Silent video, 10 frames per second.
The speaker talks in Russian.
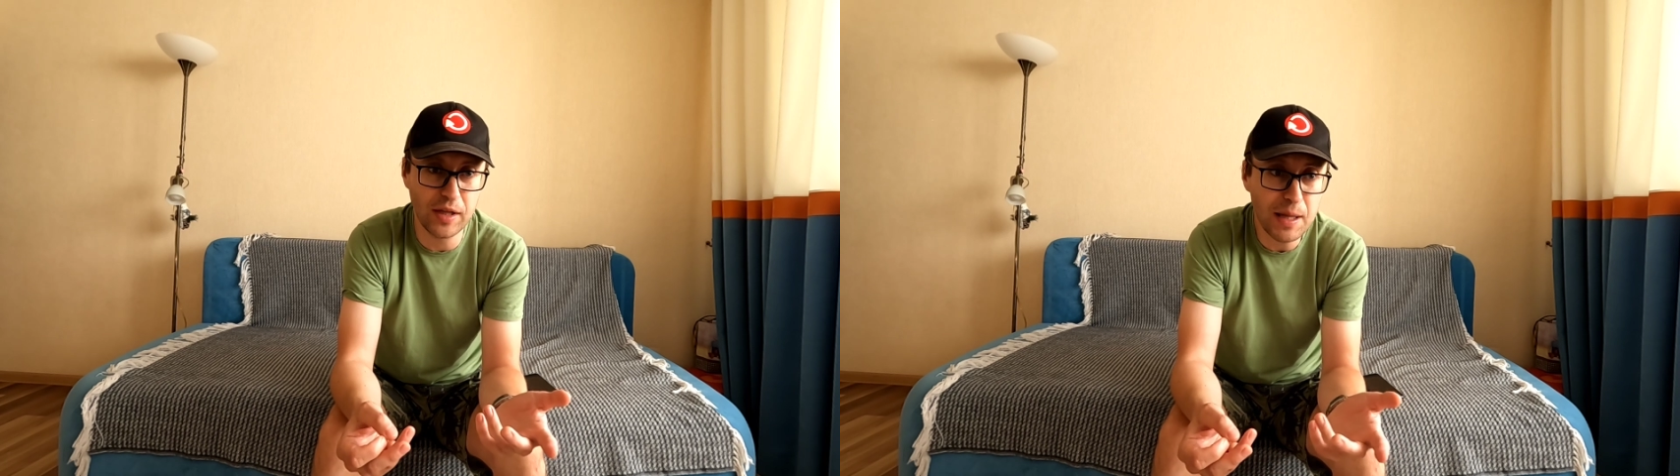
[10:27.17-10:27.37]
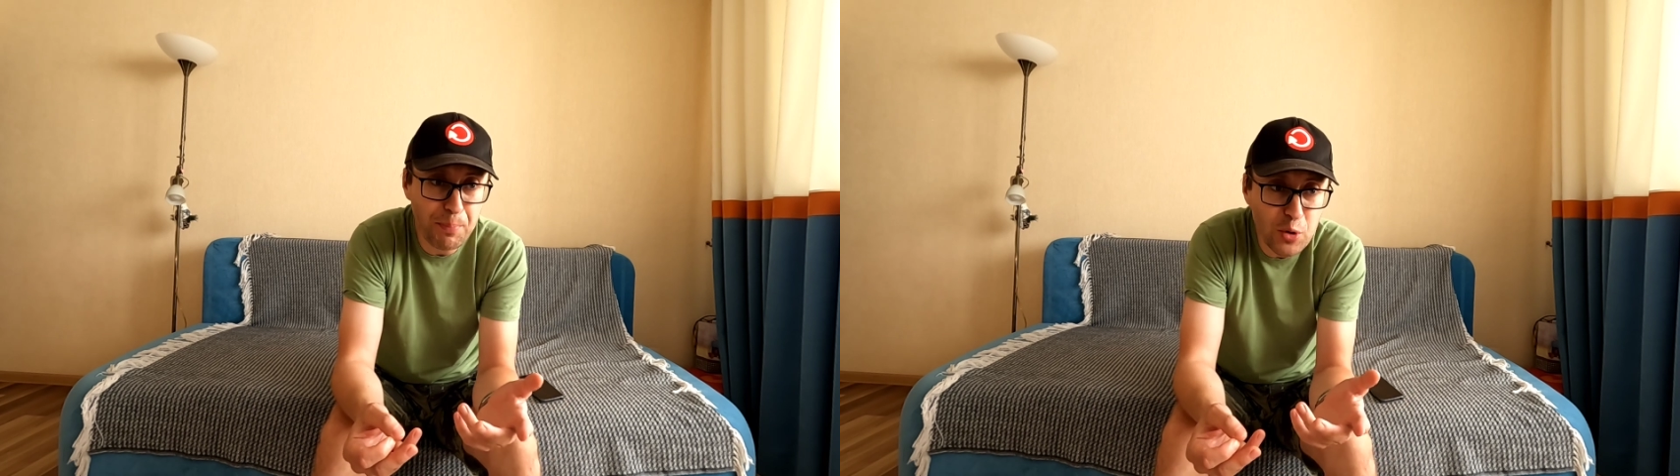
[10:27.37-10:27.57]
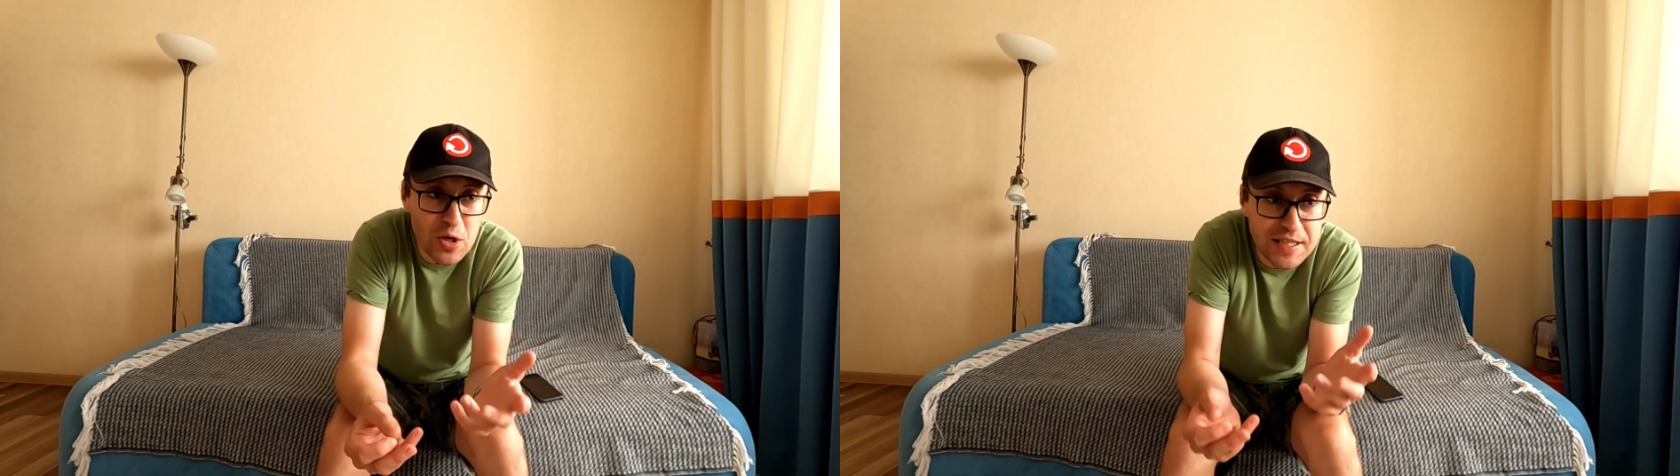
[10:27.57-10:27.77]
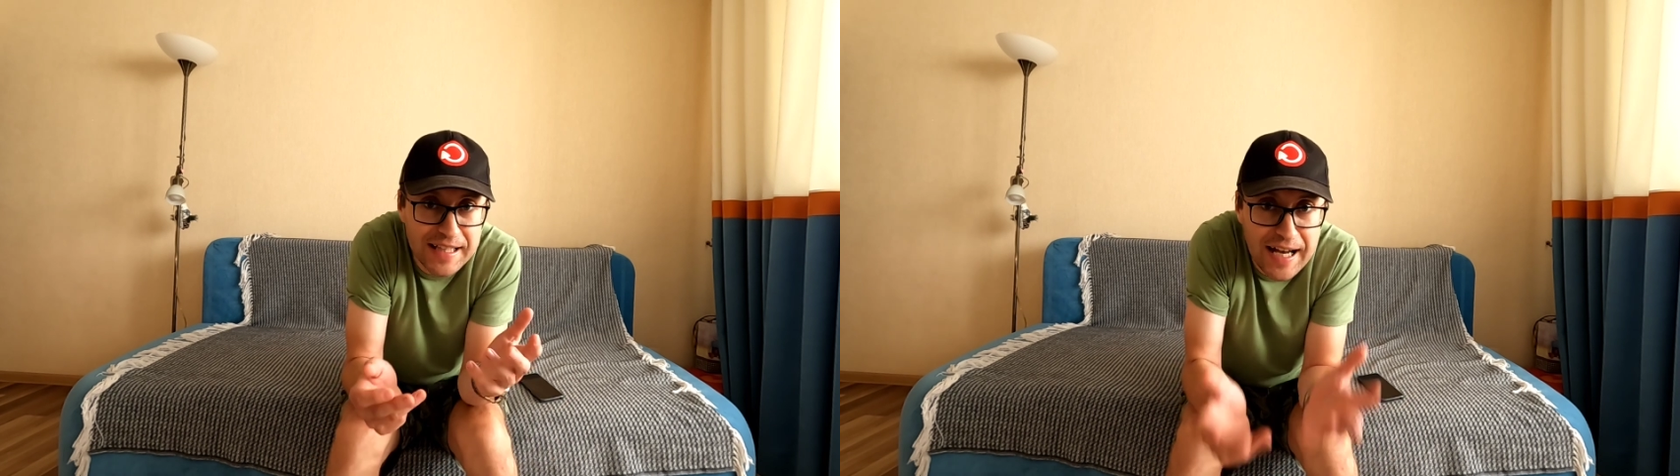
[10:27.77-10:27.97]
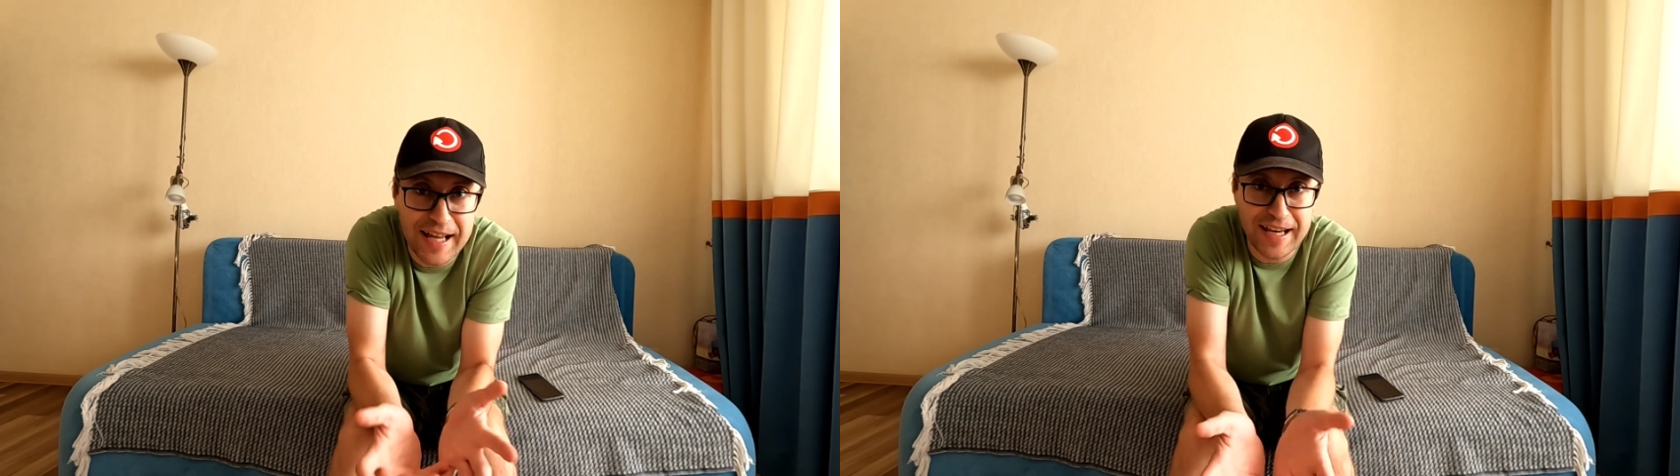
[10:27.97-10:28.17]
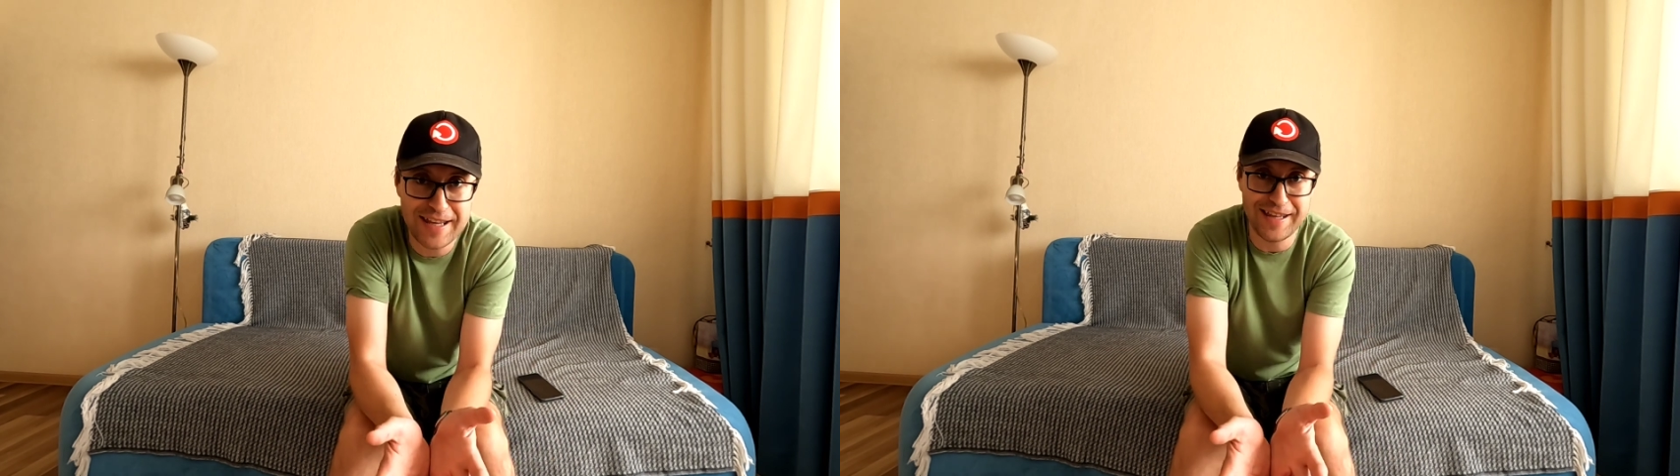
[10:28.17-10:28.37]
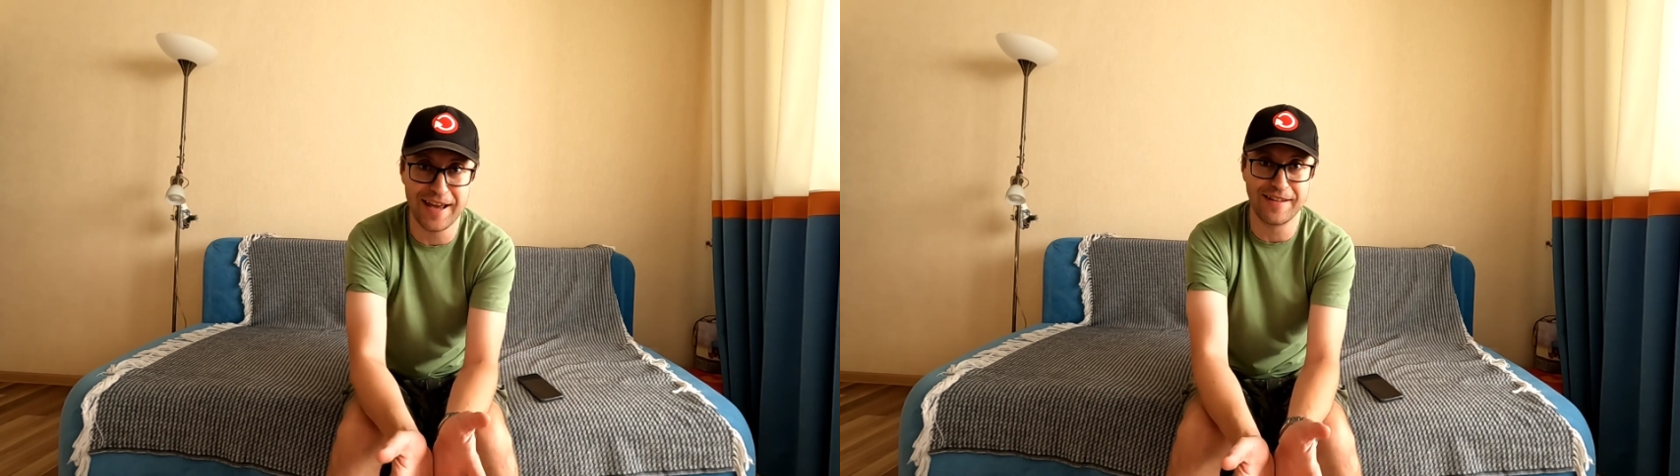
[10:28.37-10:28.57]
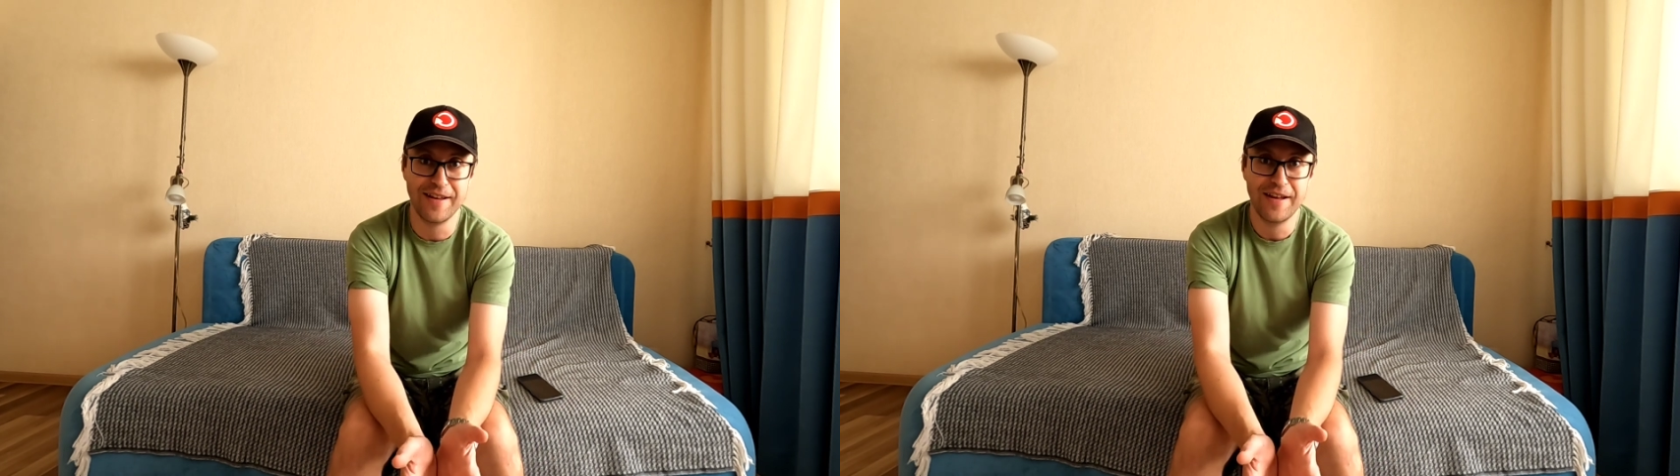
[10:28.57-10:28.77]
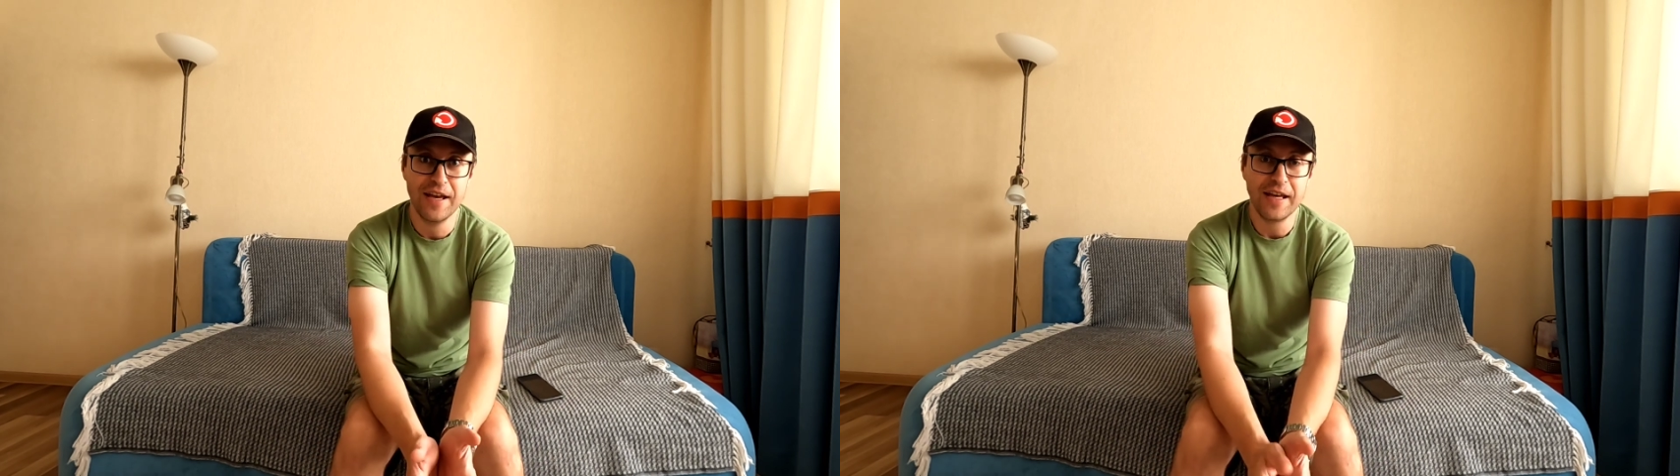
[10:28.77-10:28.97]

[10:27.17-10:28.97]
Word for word: Это просто охренеть.